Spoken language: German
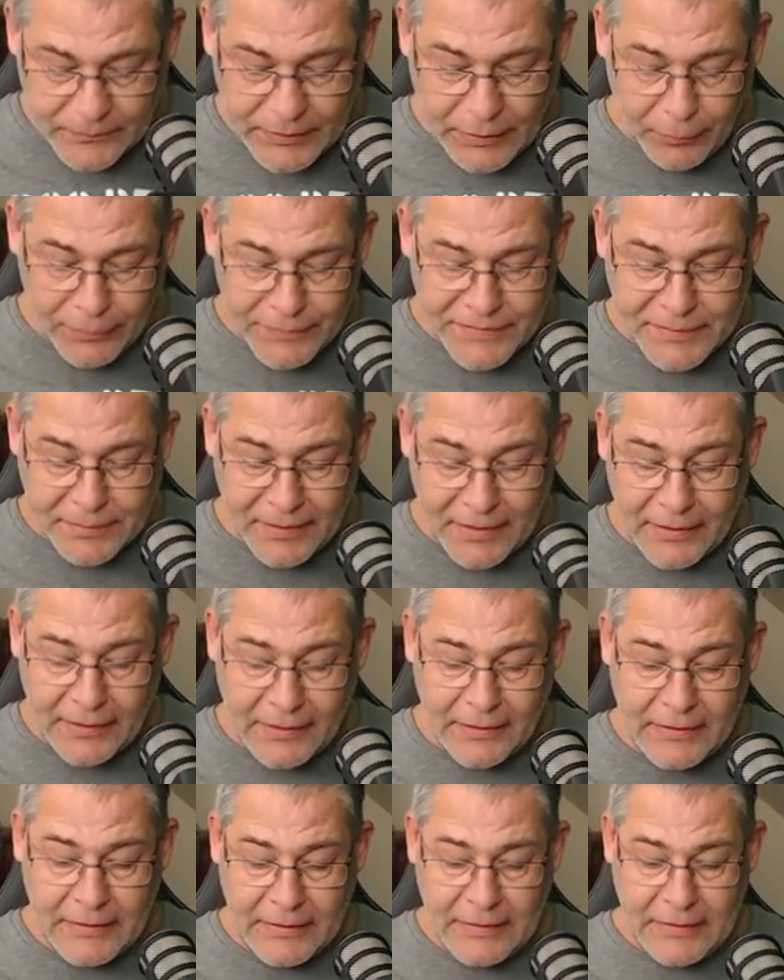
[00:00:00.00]
Und zwar
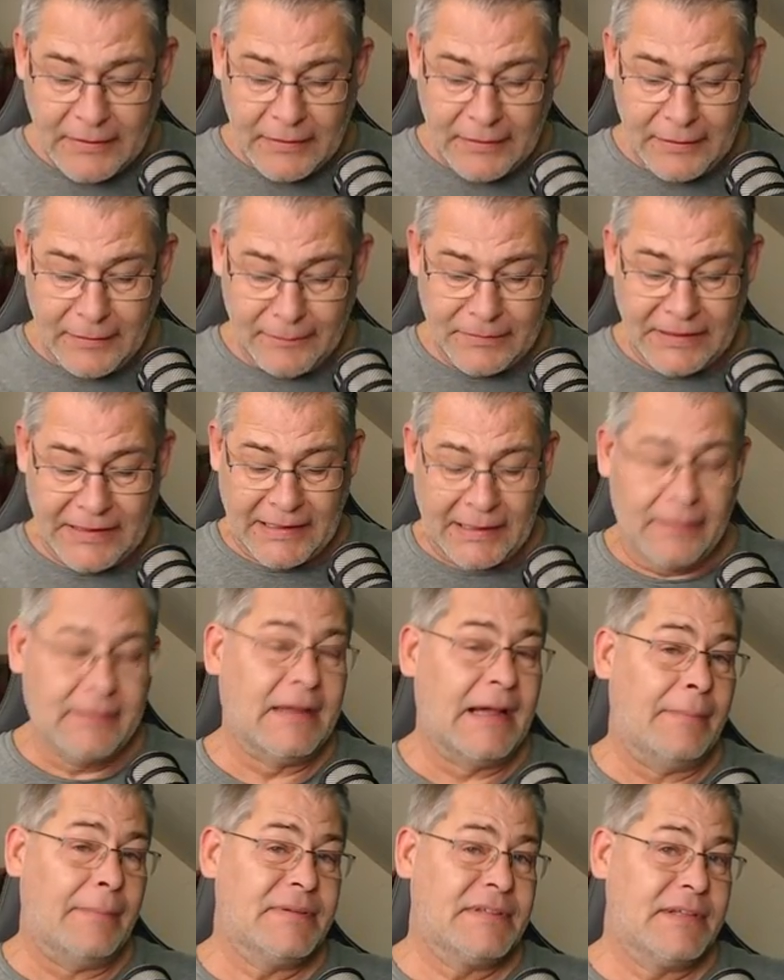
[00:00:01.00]
ähm,
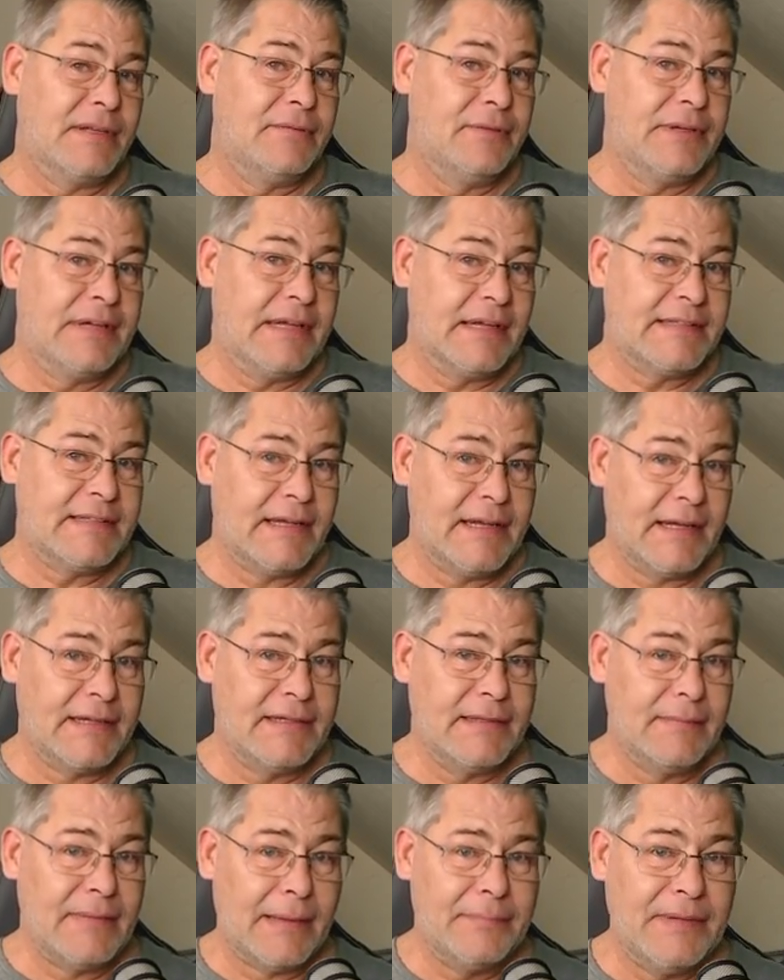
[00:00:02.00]
gab es natürlich gestern nach
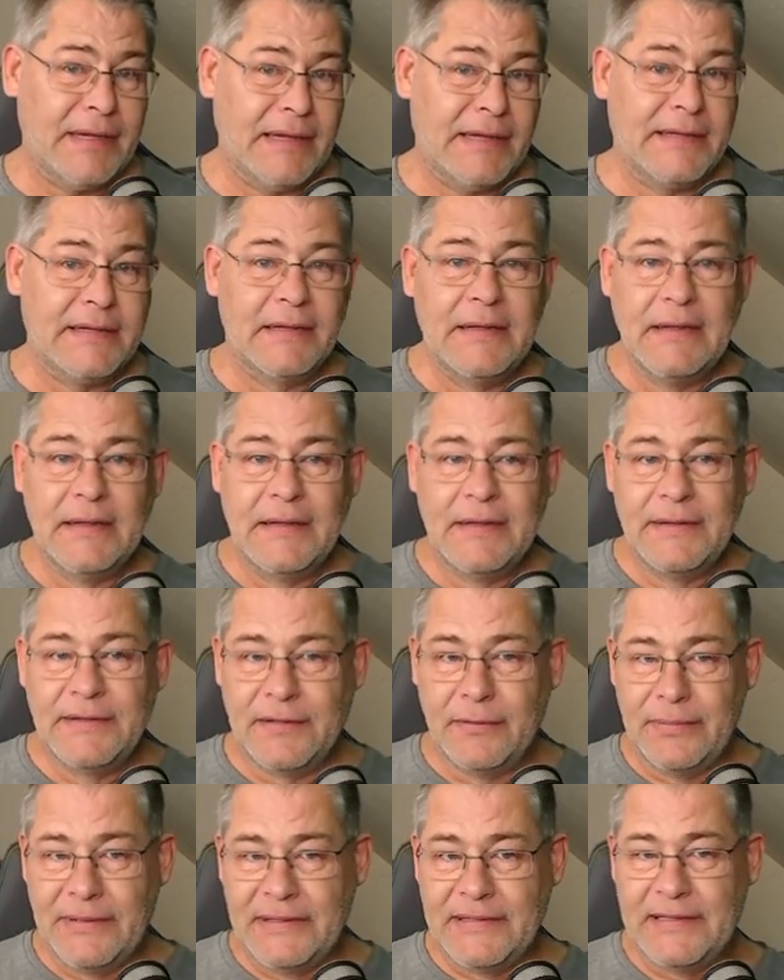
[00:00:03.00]
dem Update so
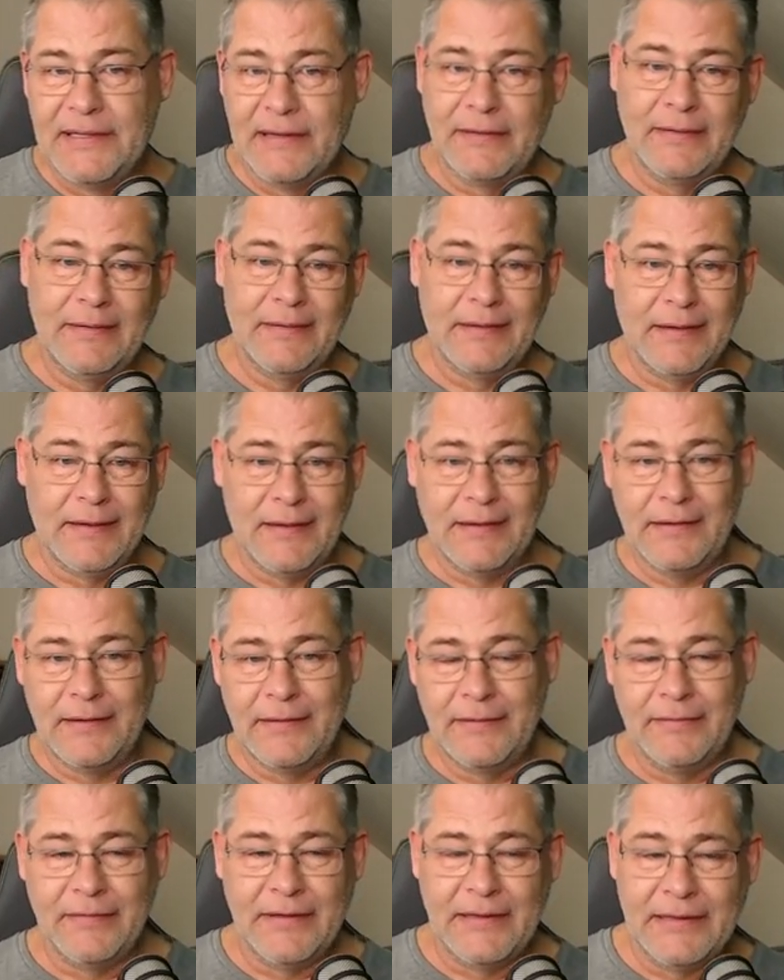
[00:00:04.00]
ein bisschen, ja,
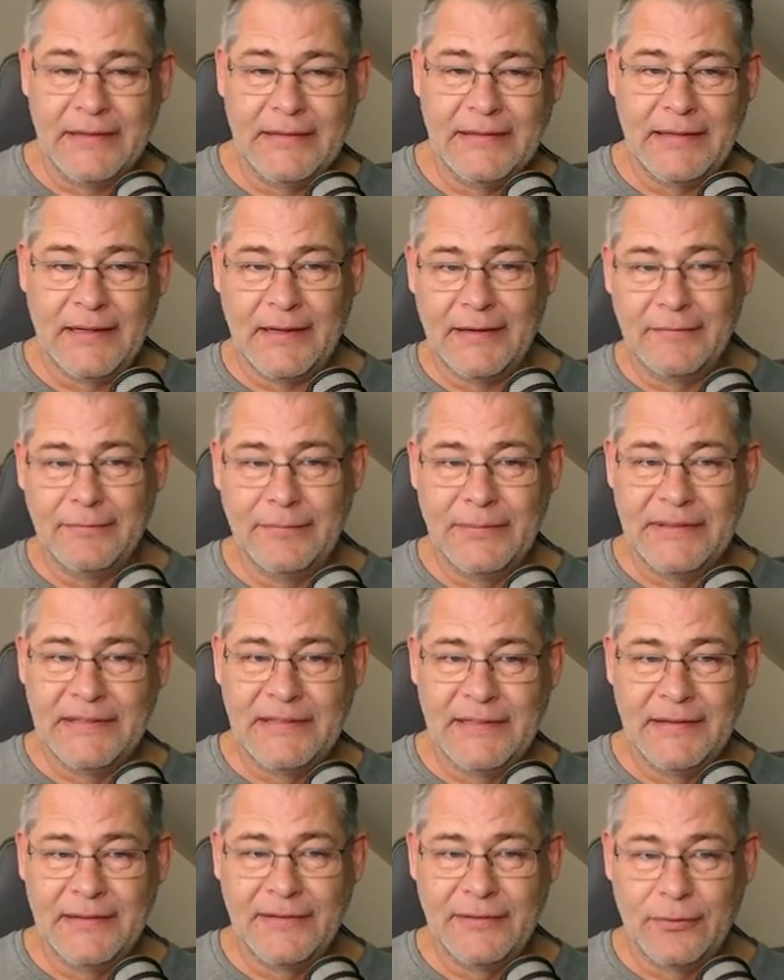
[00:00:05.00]
ich will nicht sagen, ein
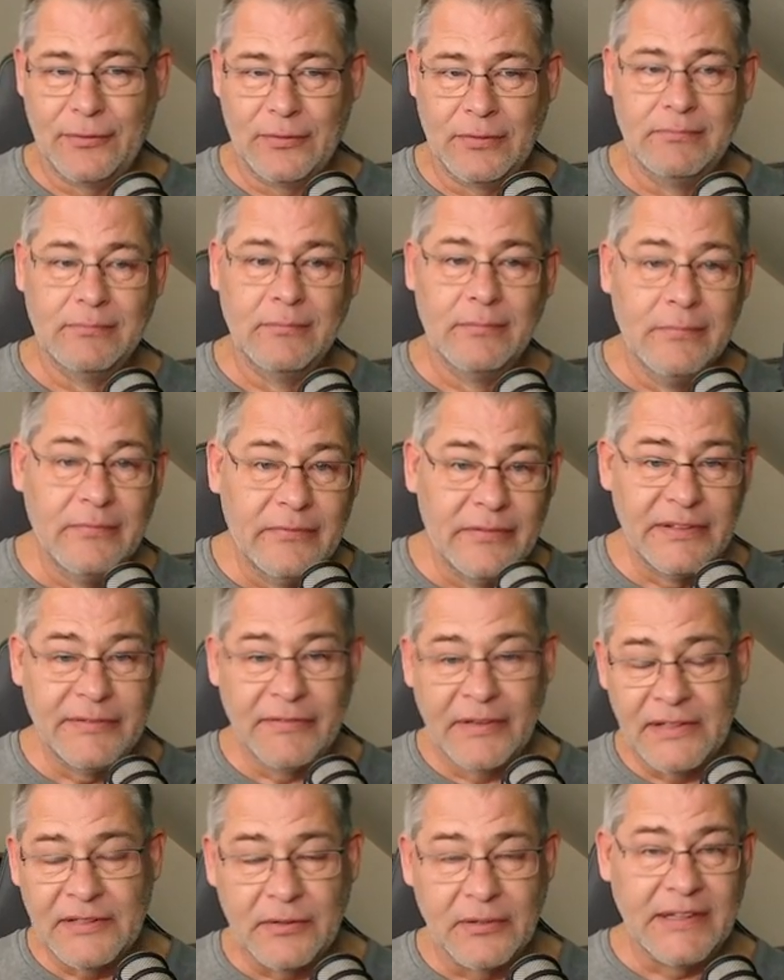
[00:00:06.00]
bisschen so, hm,
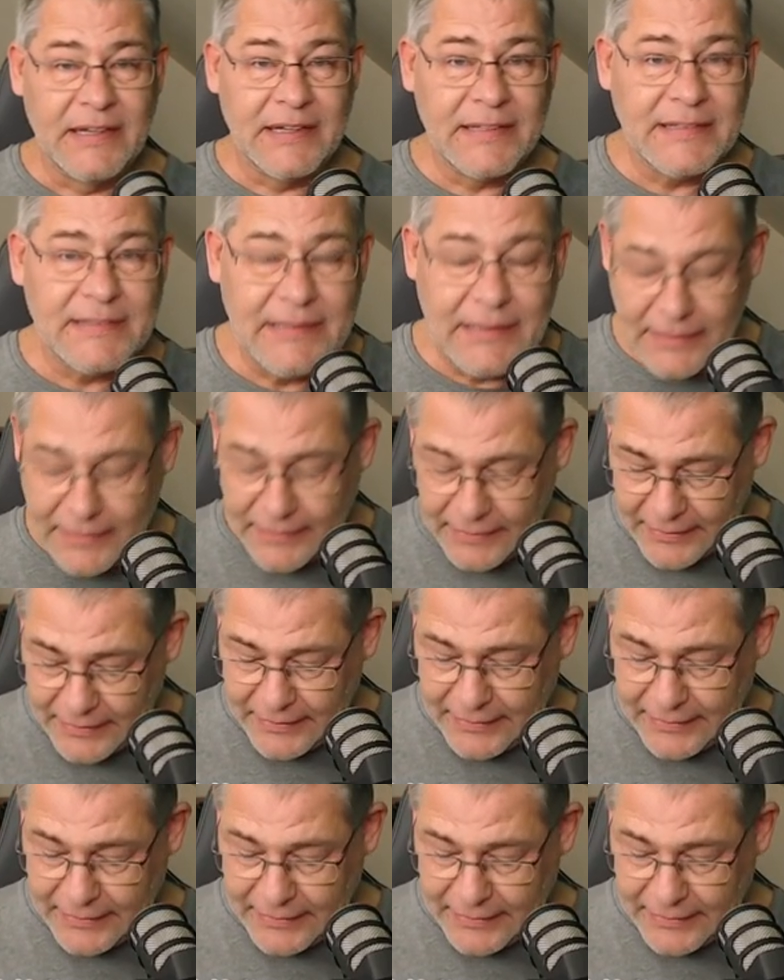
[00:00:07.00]
was soll das denn?